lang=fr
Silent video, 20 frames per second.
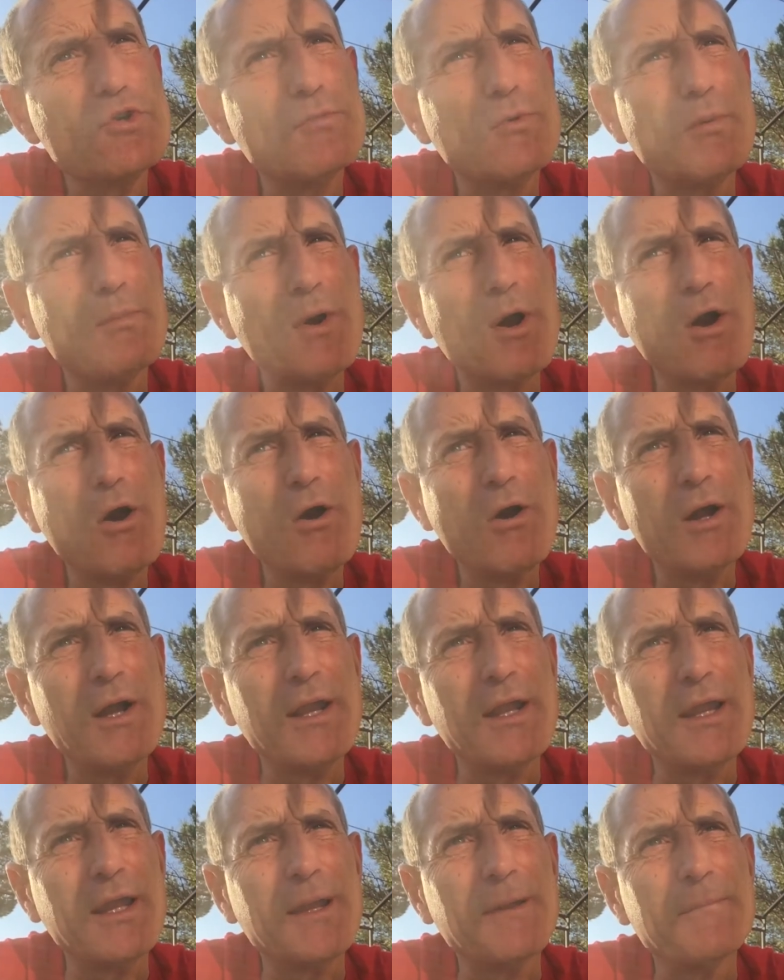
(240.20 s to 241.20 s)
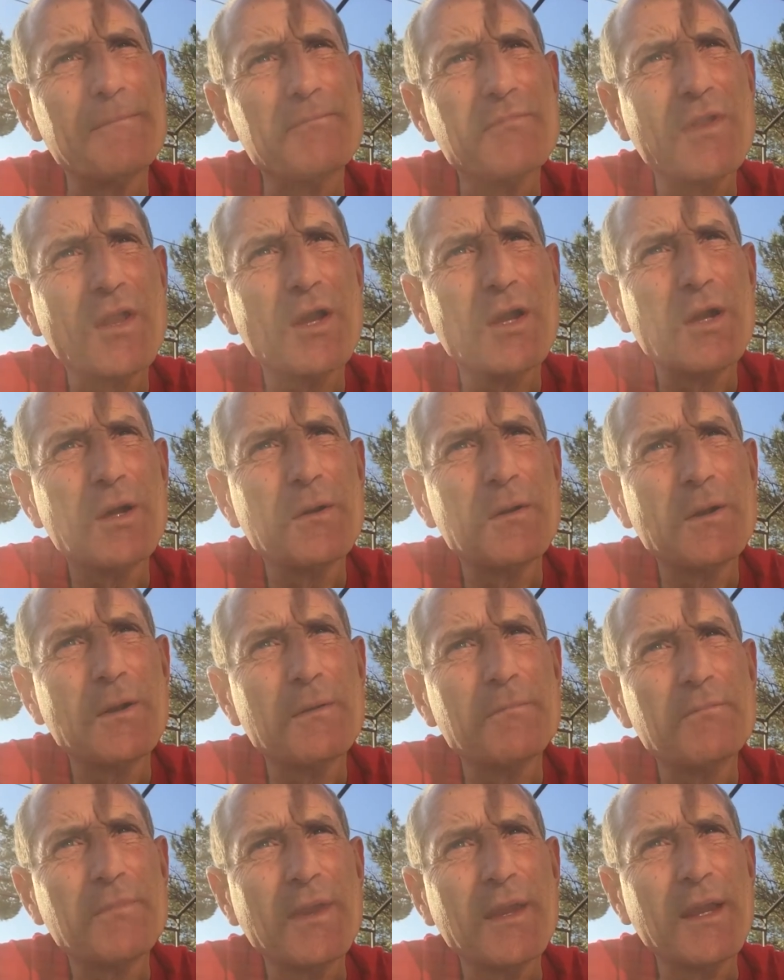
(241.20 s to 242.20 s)
le moment et
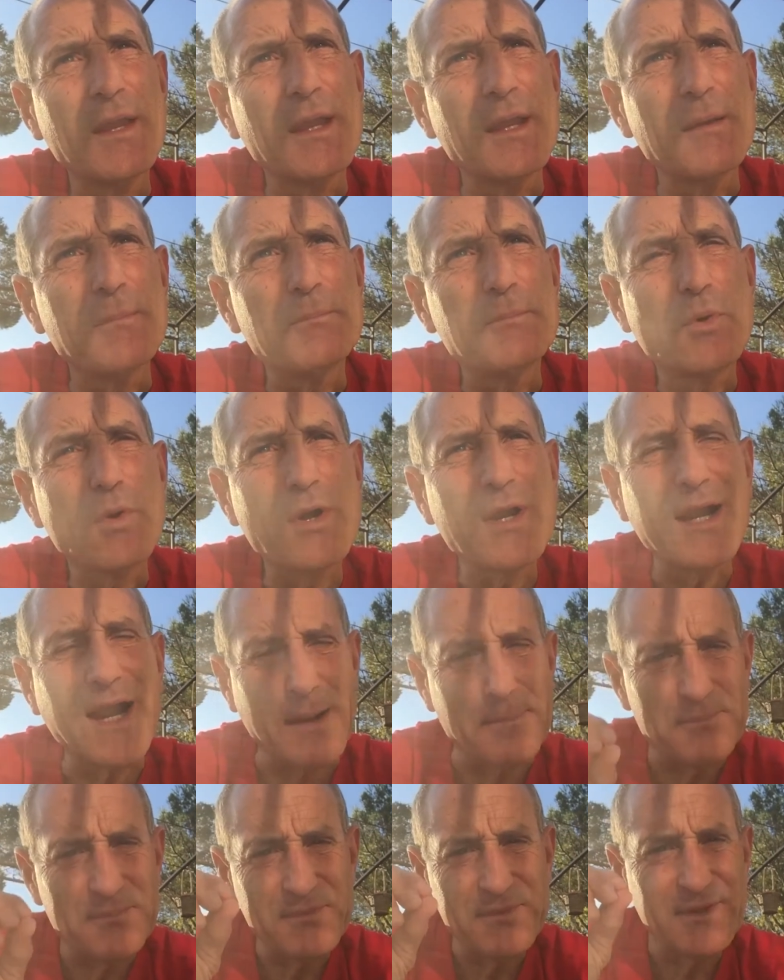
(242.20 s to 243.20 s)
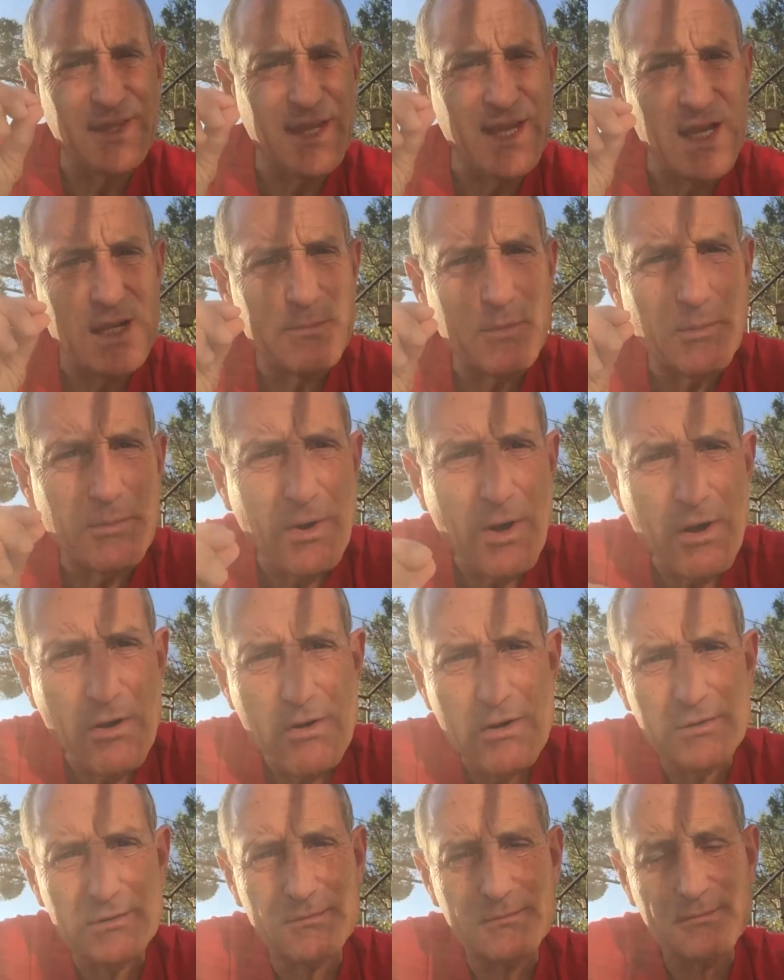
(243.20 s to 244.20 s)
et pour capter le
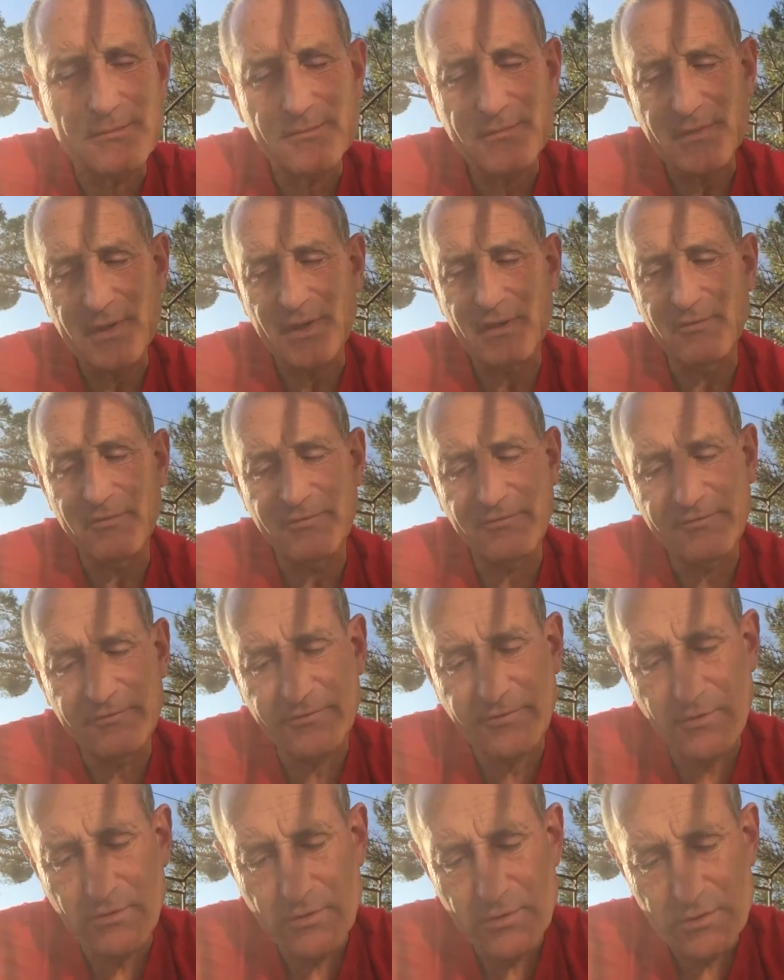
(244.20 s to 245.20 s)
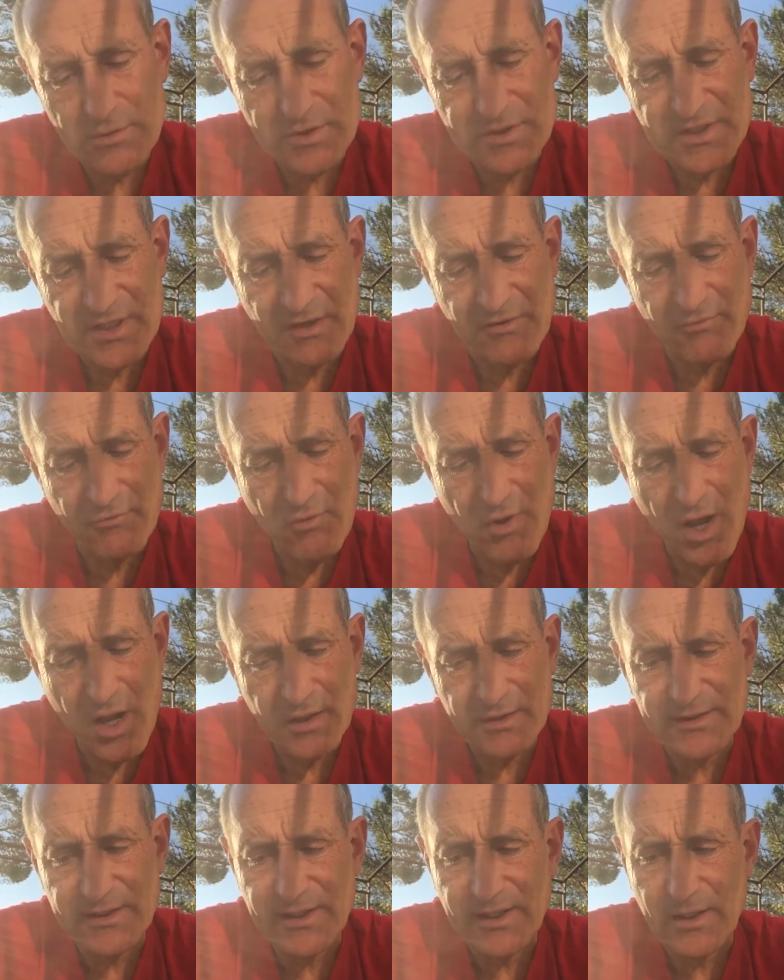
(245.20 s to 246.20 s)
moment, il faut
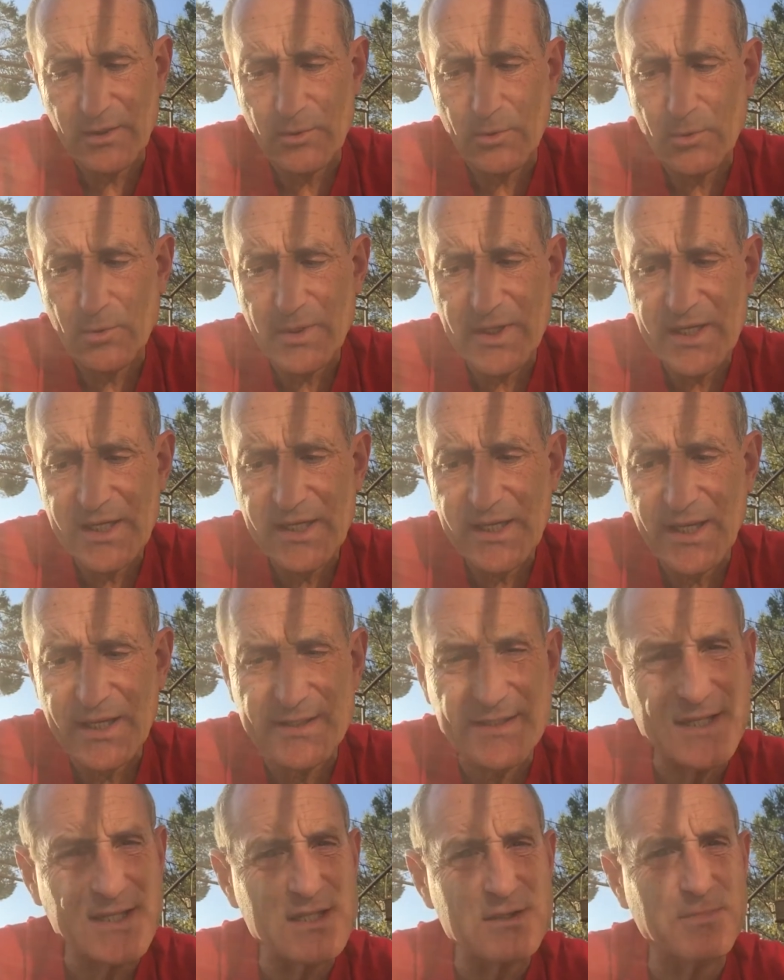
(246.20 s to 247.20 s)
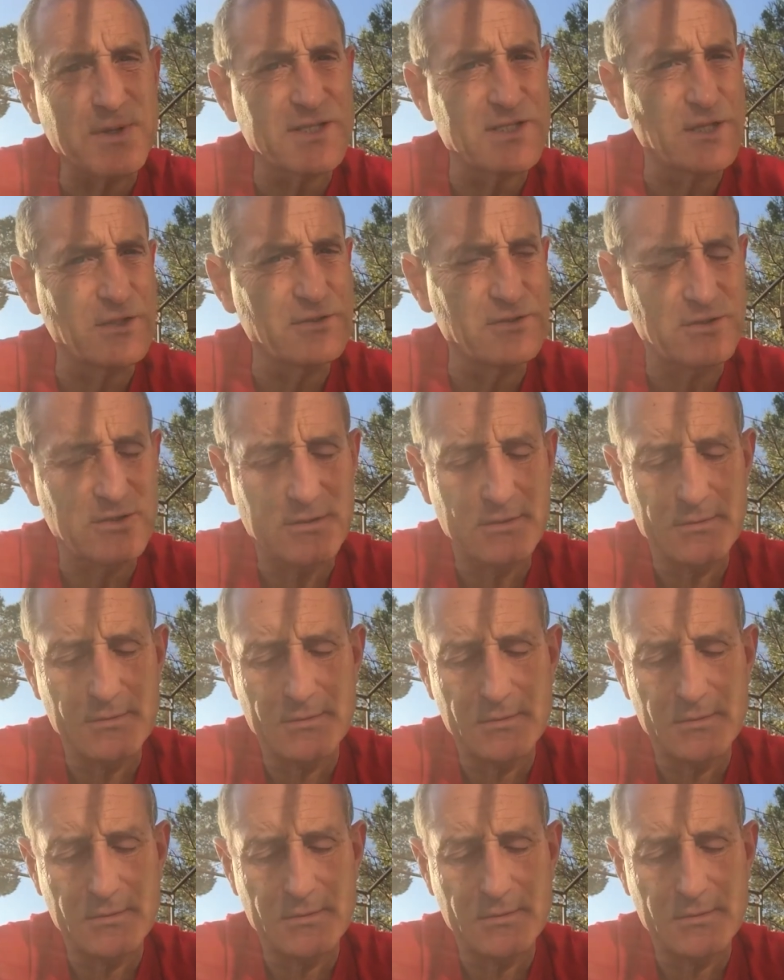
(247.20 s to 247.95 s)
savoir dire oui à ce qui se présente.